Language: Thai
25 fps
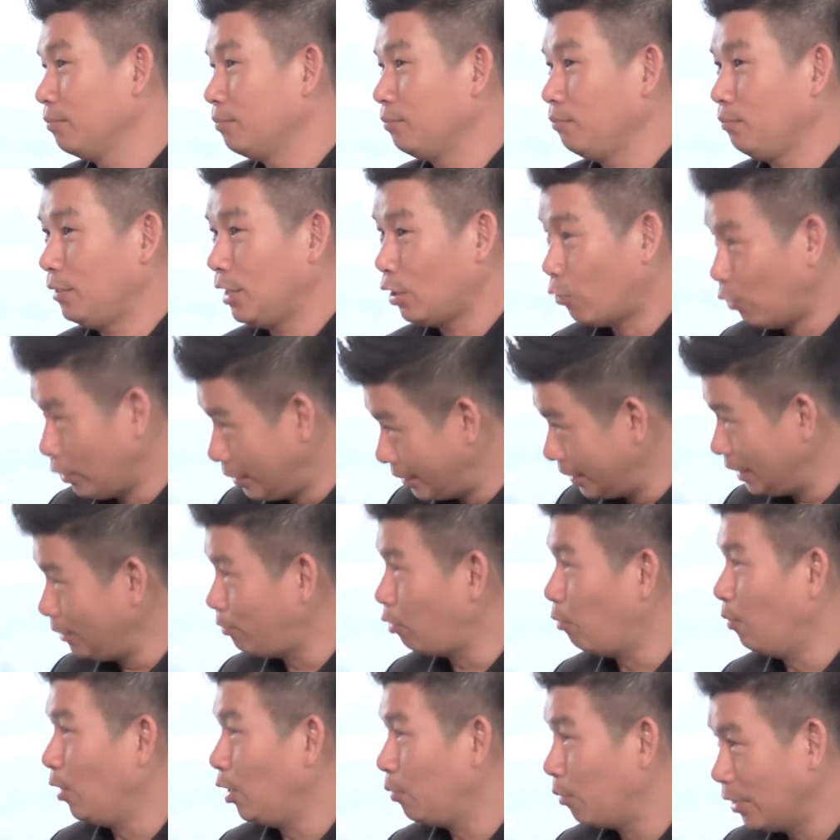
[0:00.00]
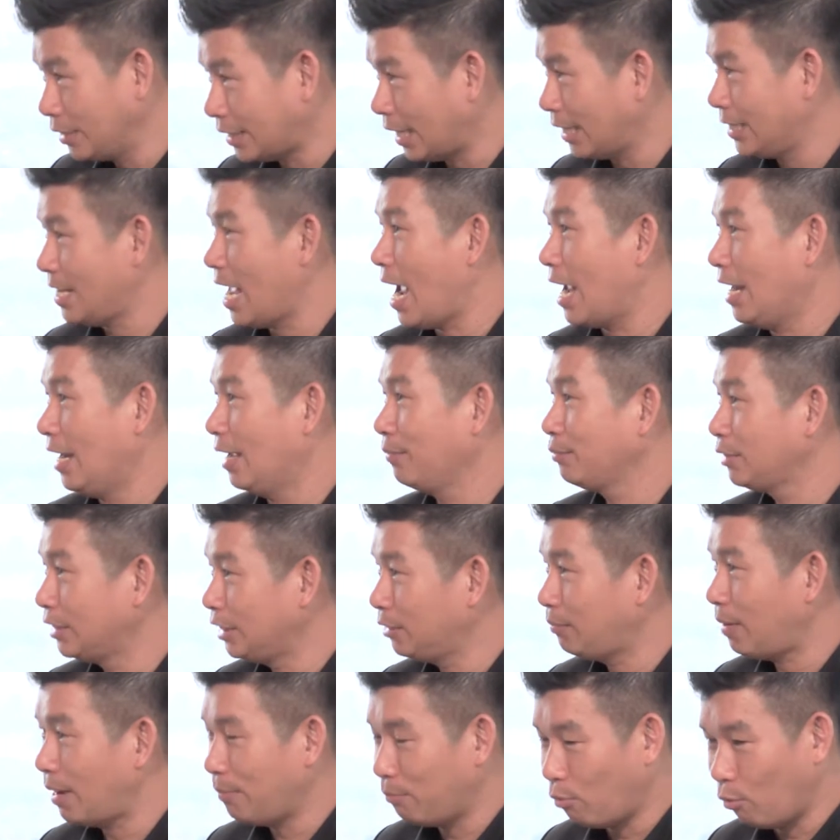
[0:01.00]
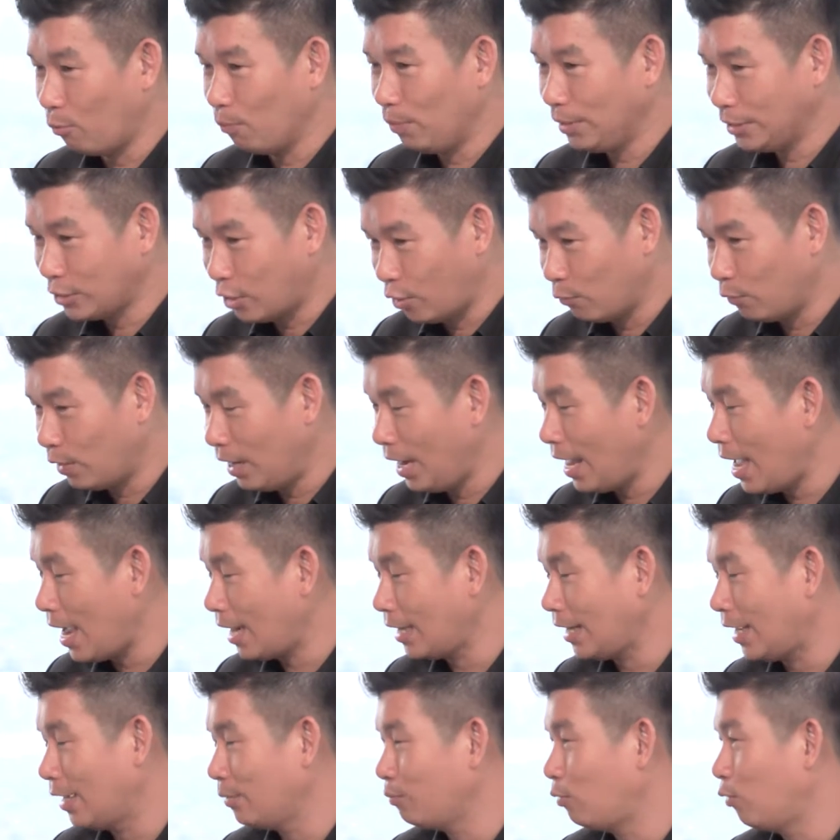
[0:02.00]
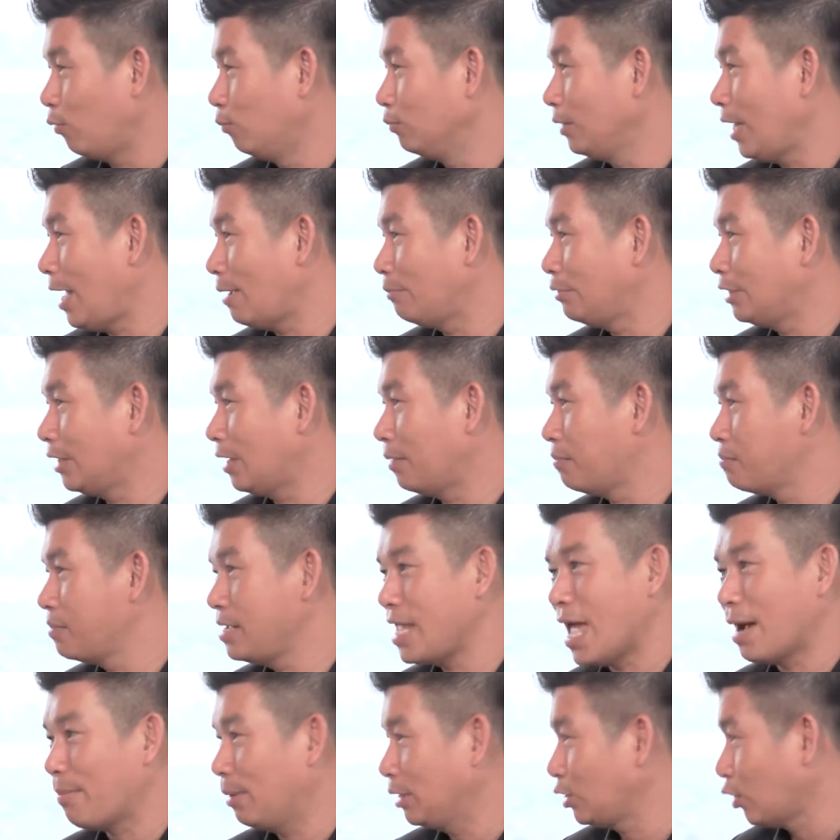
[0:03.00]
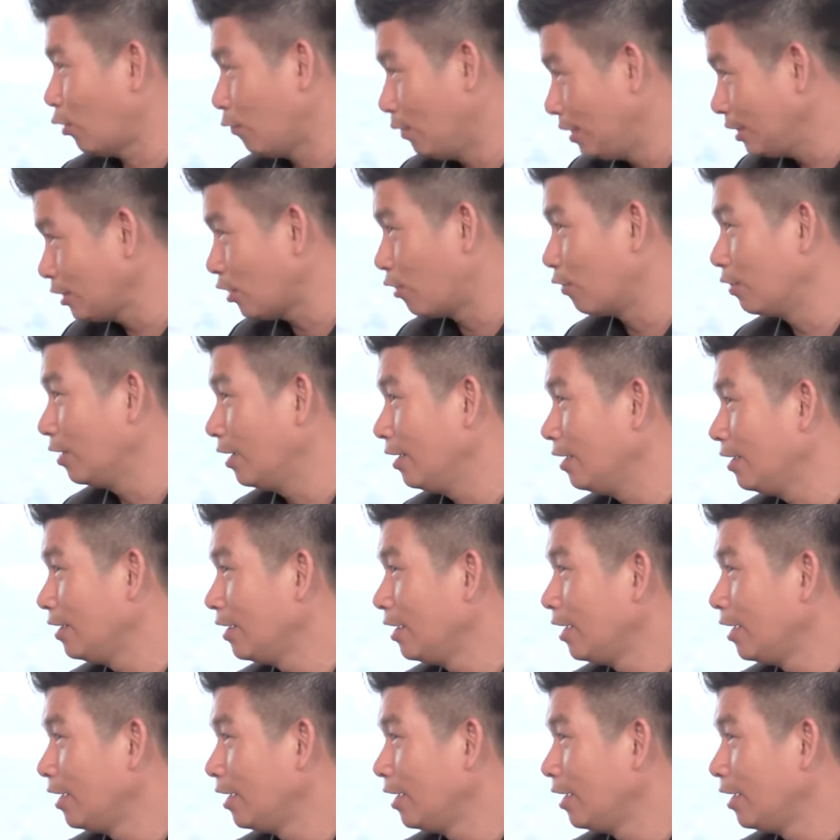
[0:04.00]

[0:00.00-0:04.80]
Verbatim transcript: บมีคนซื้อผมเป็นบริษัทใหญ่นะครับซื้อไปผมไปสอนวันแรกเนี่ยผมแทบจะไม่อยากไปสอนวันที่2เลย